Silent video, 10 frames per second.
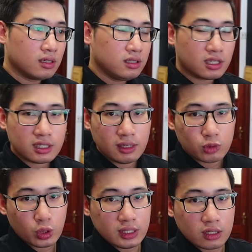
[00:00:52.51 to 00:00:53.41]
Nhược điểm
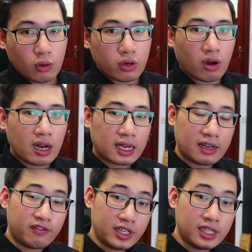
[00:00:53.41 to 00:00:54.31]
duy nhất của nó là
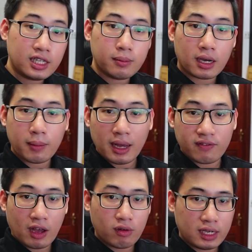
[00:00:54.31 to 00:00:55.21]
cái phí khi mà các bạn
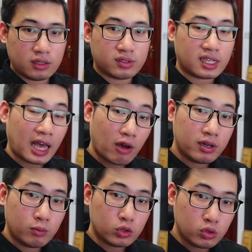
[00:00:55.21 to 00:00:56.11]
vào lệnh nó sẽ cao
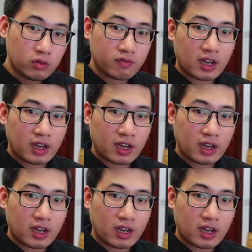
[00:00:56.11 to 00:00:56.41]
hơn một chút